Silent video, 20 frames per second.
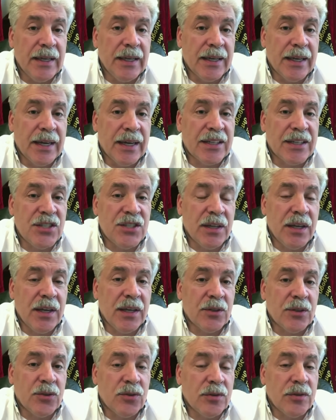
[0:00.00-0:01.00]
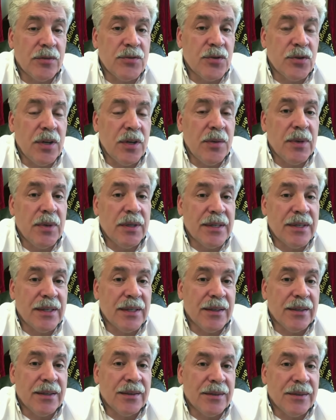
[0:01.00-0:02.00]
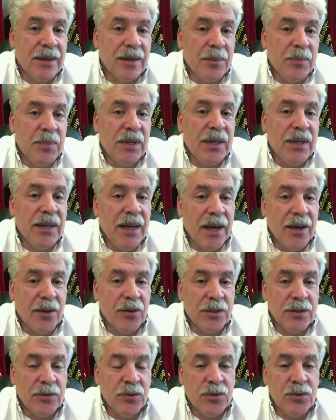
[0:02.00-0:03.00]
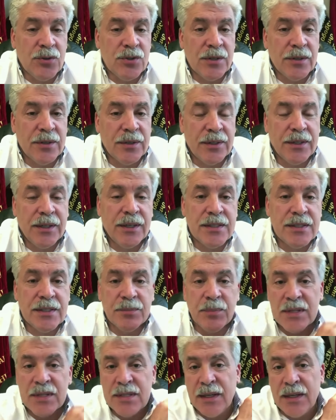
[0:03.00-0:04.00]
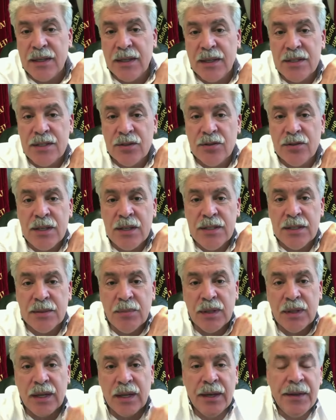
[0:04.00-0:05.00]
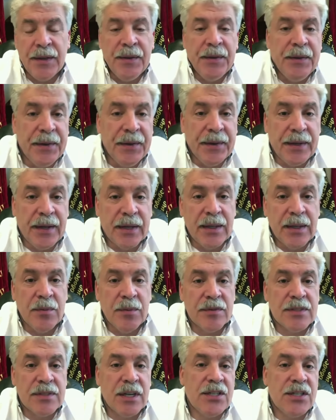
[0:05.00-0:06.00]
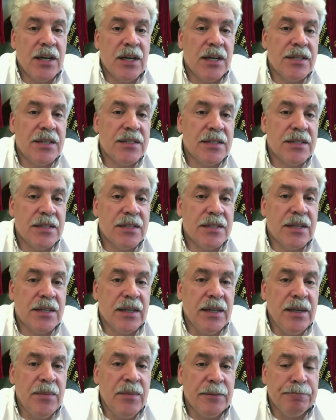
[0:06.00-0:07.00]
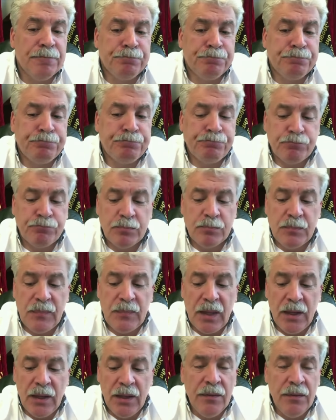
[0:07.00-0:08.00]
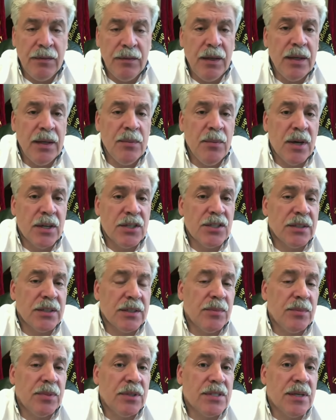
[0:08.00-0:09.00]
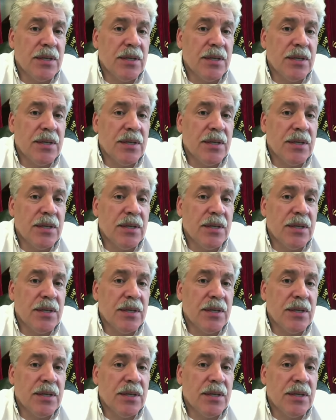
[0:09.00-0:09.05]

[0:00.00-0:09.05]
как человек, которого все время э, оберегают. И вот очень интересно последняя ситуация была, когда мы возвращались из Крыма. Евгений Марченко был